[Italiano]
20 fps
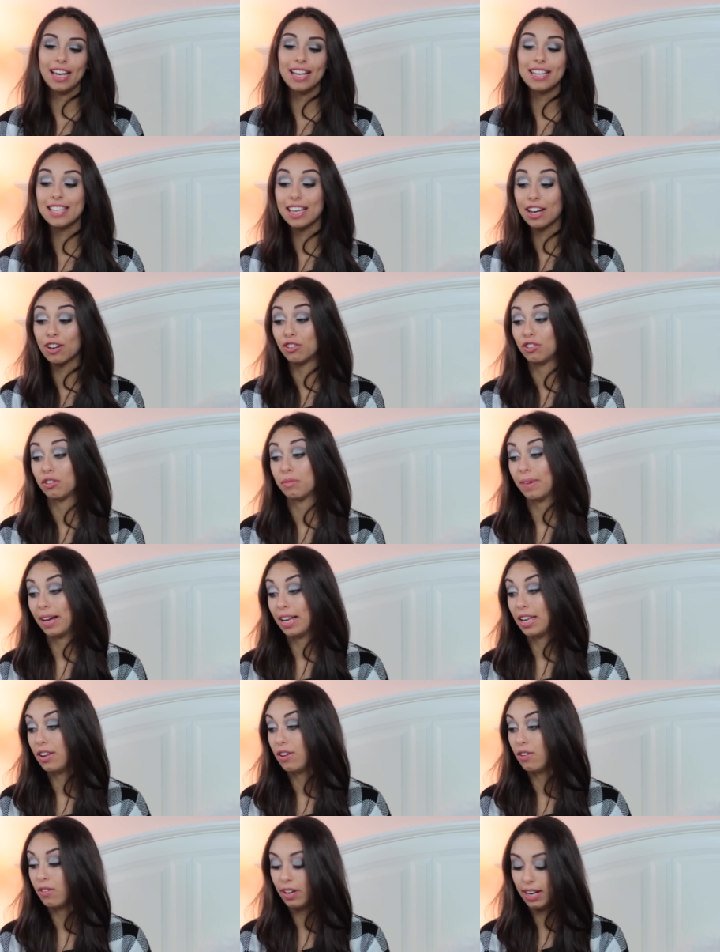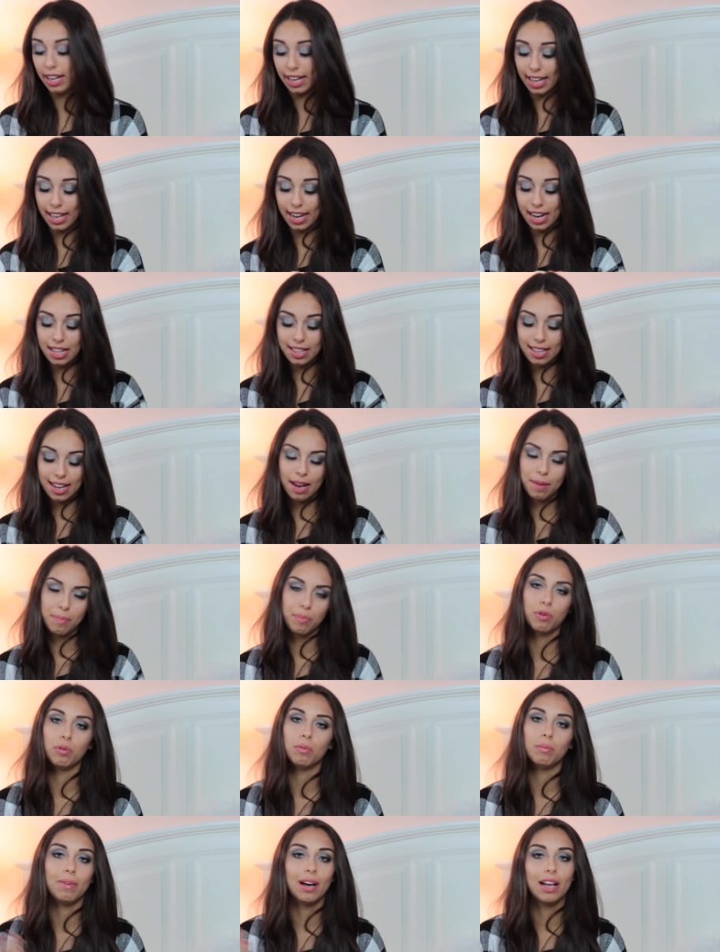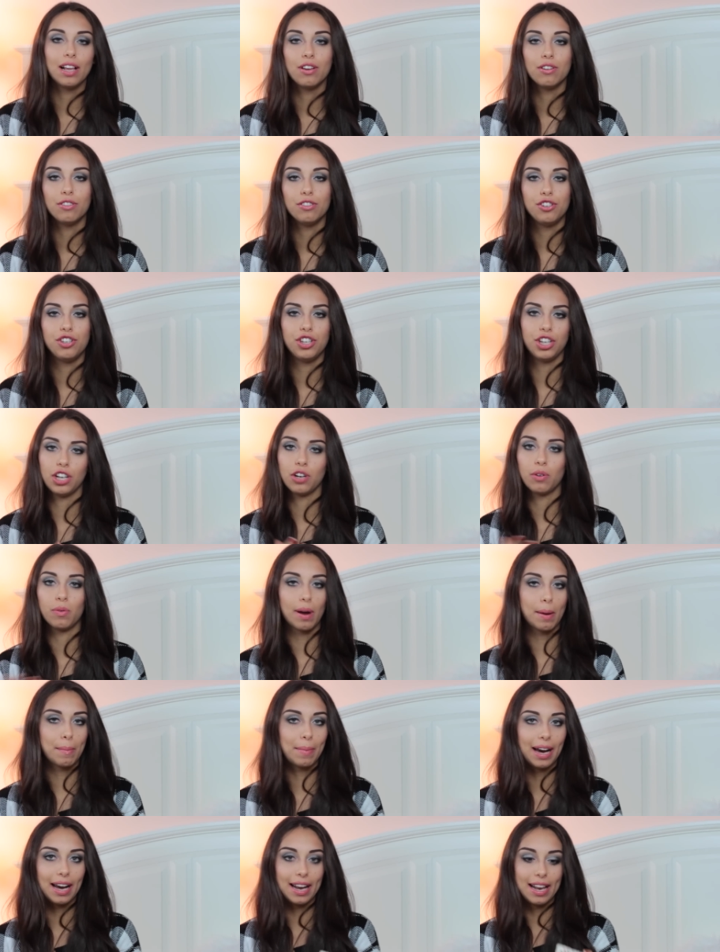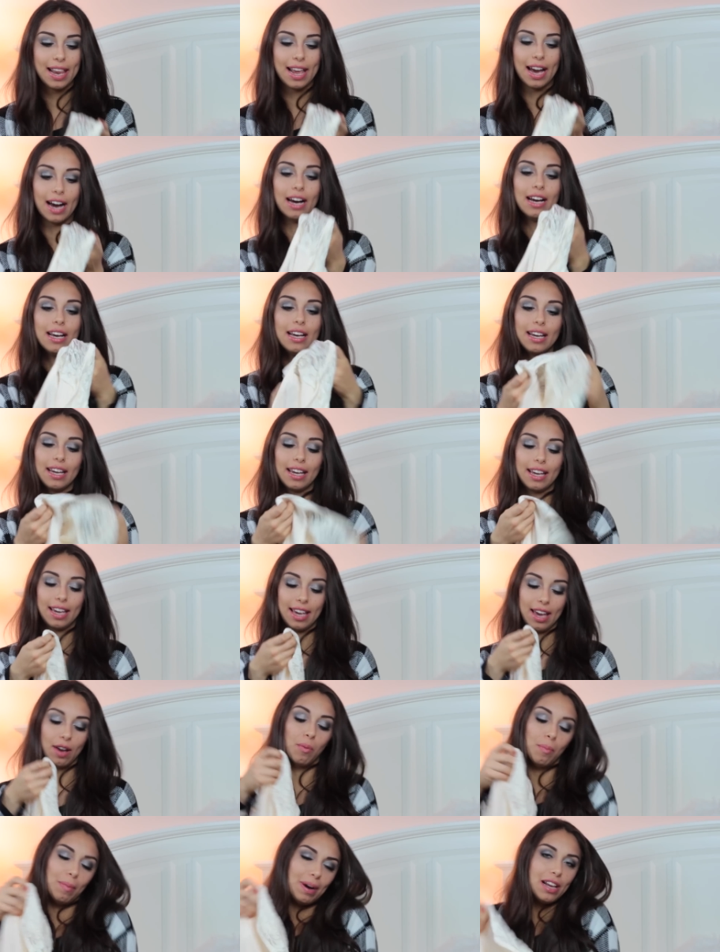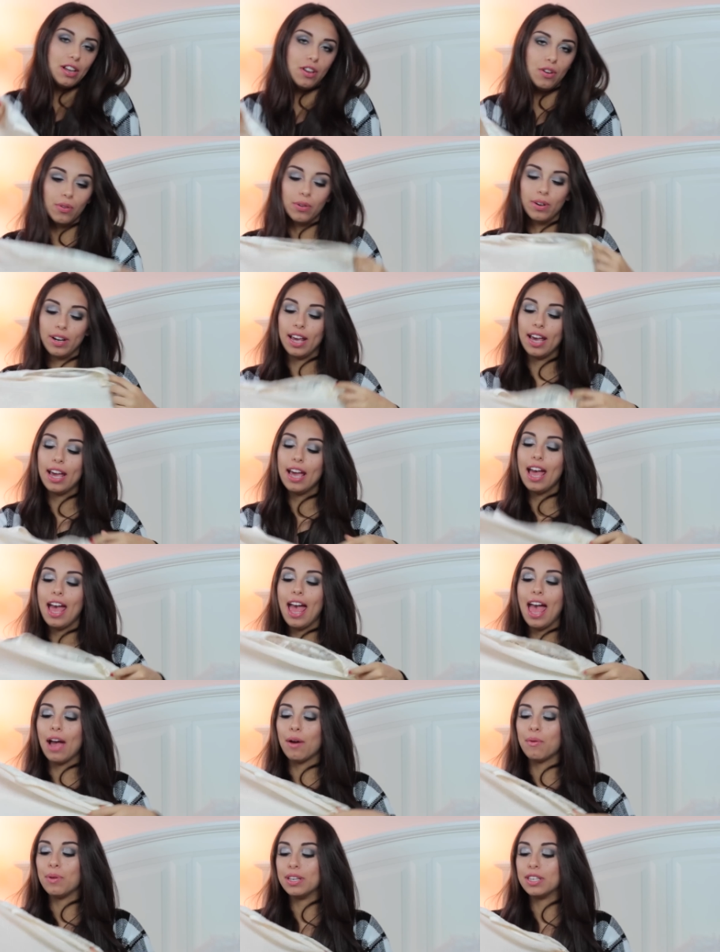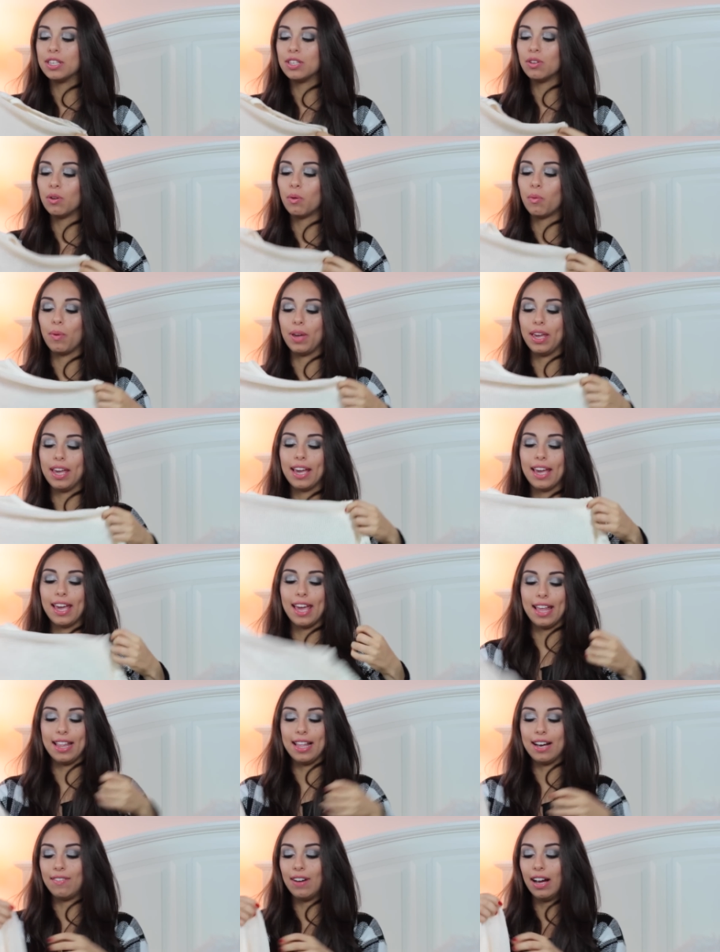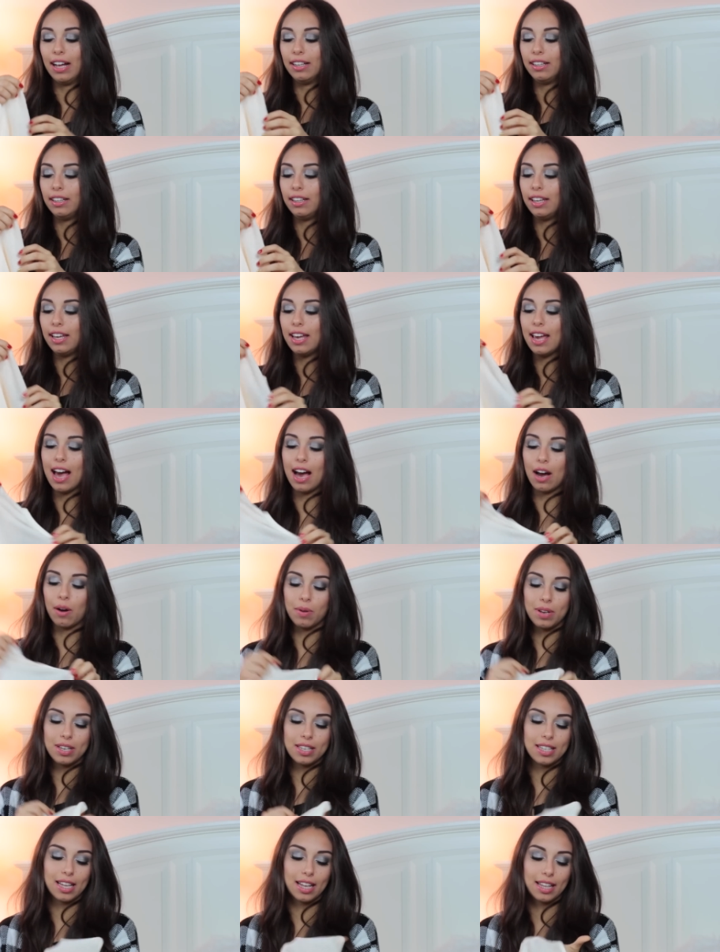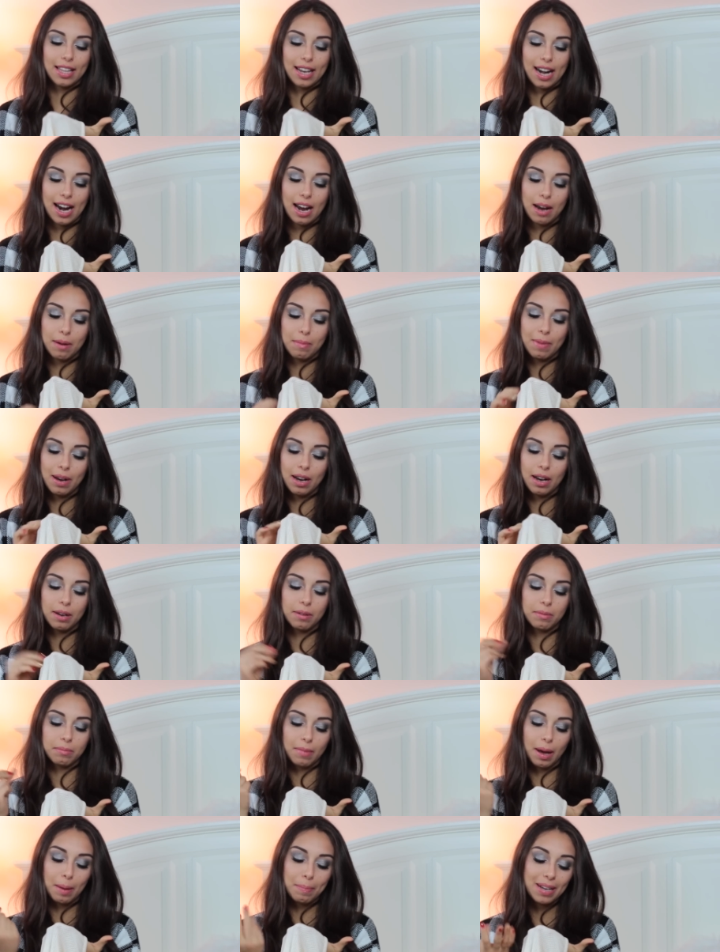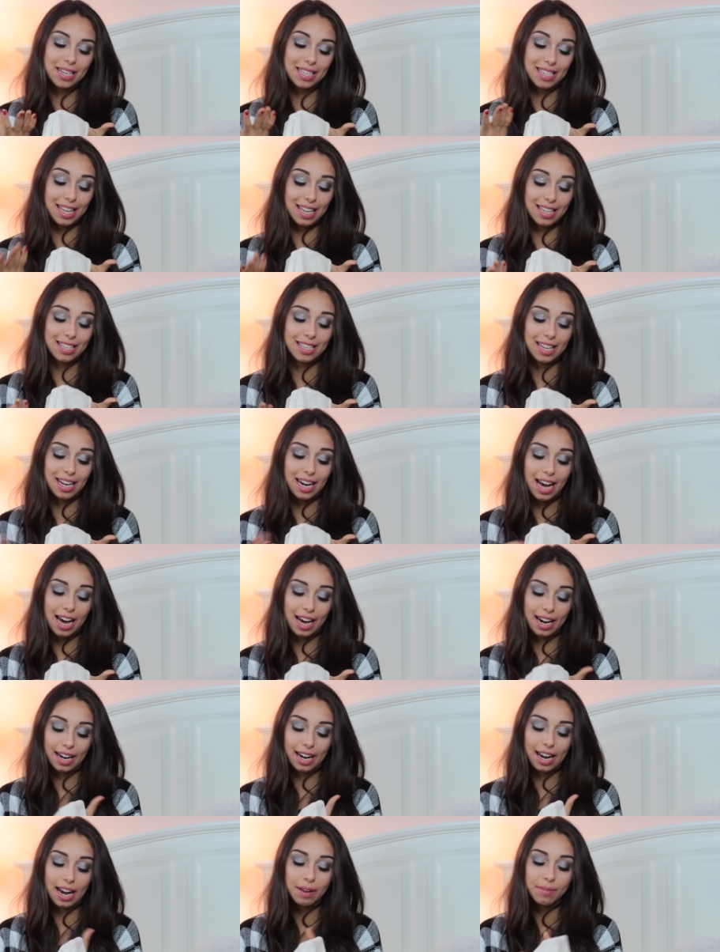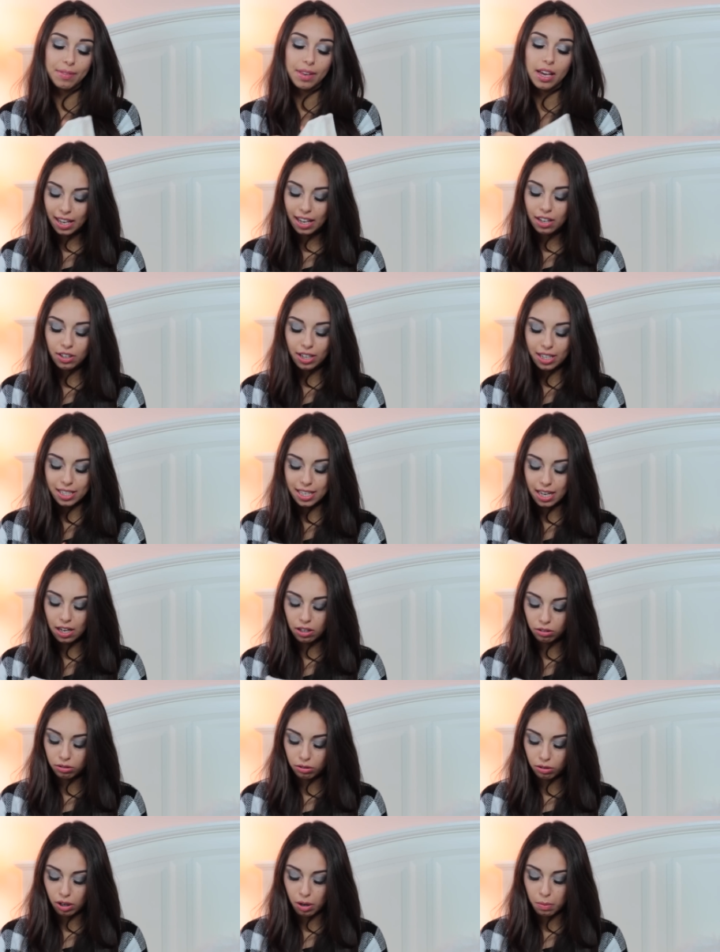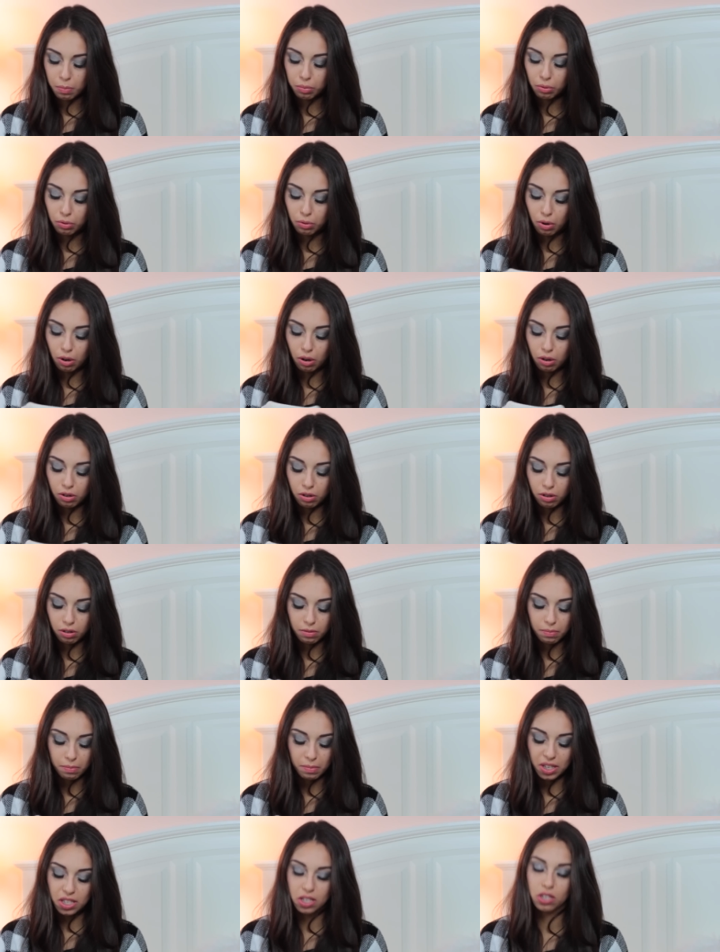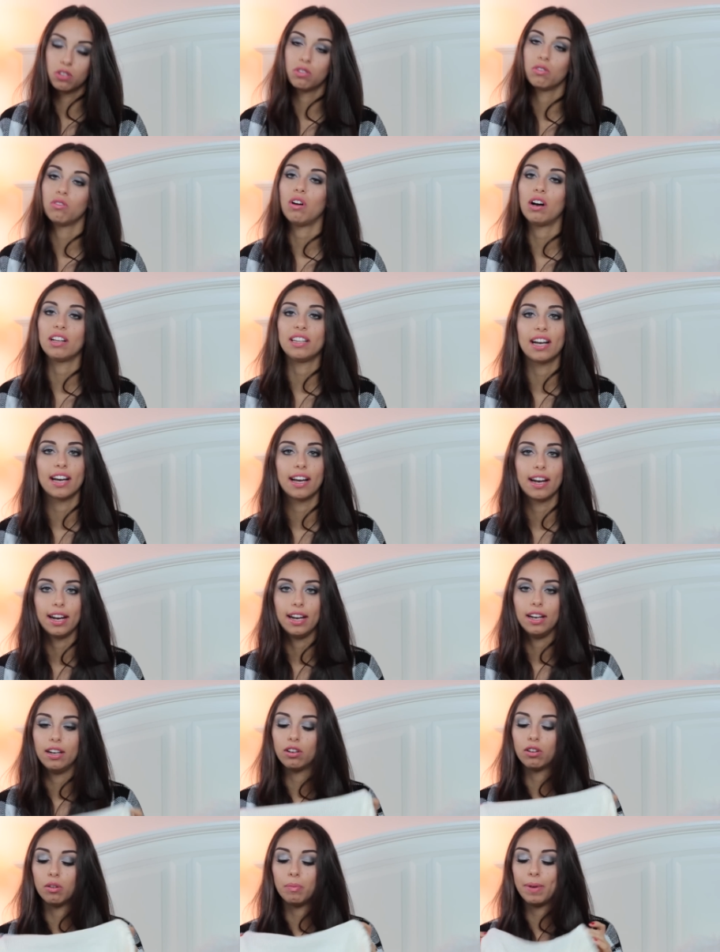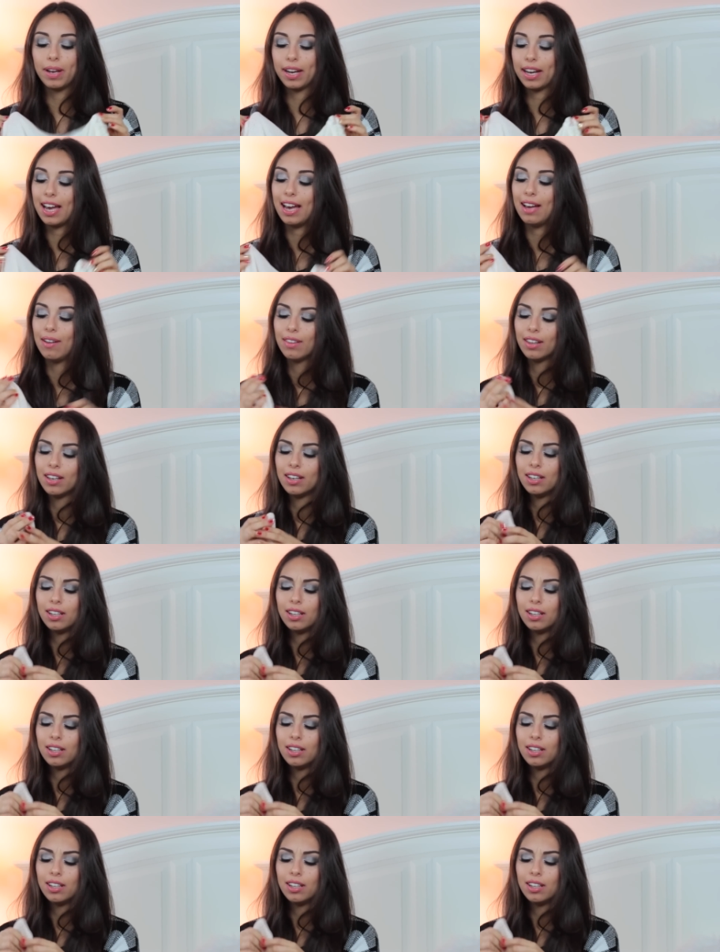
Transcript: Il secondo maglione, che in realtà è più un maglioncino, una maglia, che un maglione, è questo qui che davanti ha questa trama abbastanza larga, credo che sia cotone puro, non misto ad acrilico perché